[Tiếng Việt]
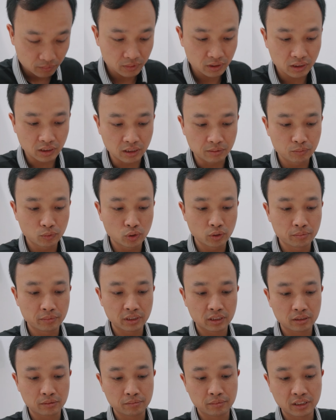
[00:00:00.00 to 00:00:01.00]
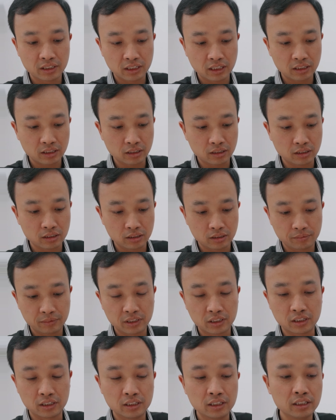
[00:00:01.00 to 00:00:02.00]
ngửi mùi mình mình đã từng
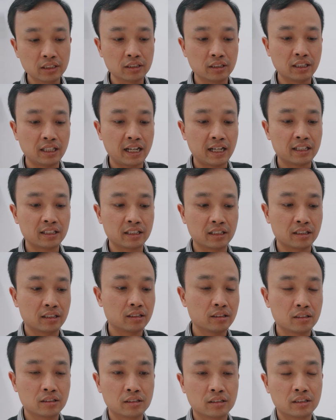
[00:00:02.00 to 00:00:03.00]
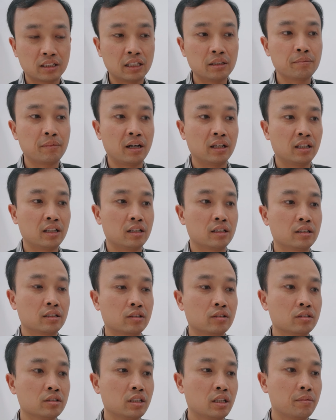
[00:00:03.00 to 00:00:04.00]
mình ngửi đi ngửi lại cái này thấy bảo là
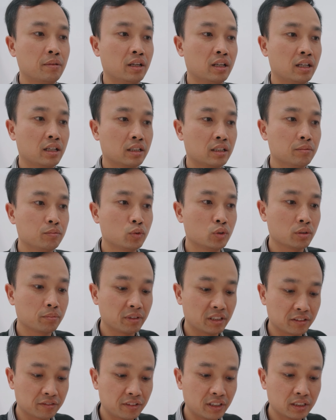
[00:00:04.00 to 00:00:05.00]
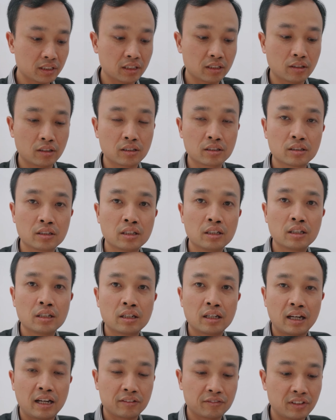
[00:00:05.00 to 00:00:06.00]
có người bảo là cái mùi bình phách thì nó
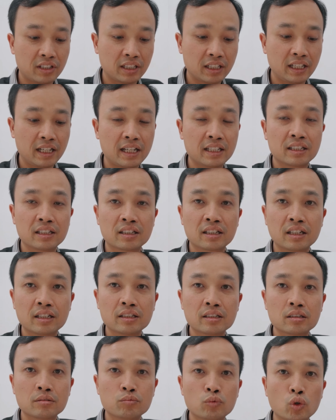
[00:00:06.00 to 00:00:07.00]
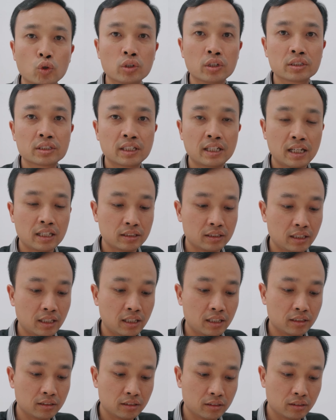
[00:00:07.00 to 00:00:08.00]
hàng pha ke thì cái ờ, mùi nó sẽ sẽ
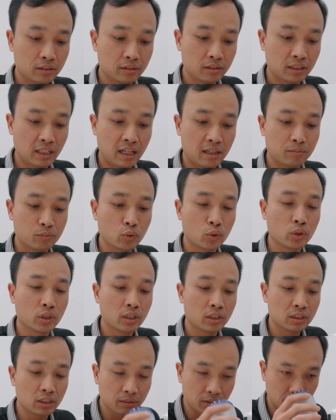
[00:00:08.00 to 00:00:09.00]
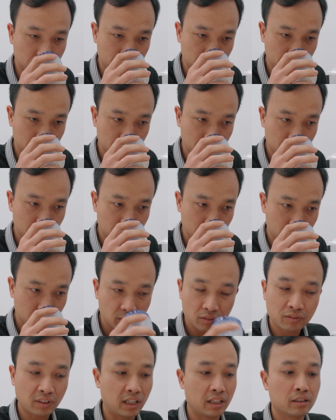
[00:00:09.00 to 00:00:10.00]
nặng mùi hơn nhưng mà
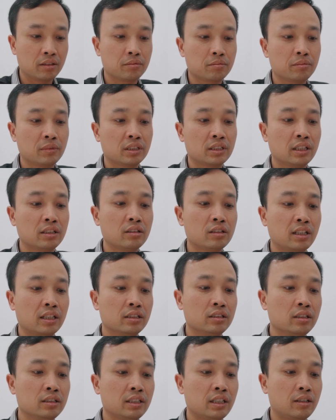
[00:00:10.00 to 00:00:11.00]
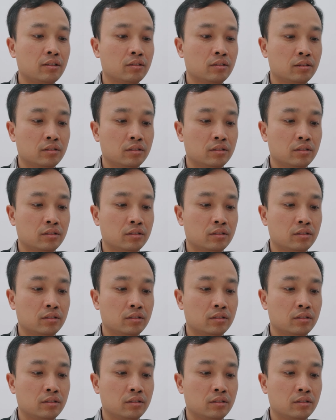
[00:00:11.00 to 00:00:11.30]
không phải mình thấy nó gần như nhau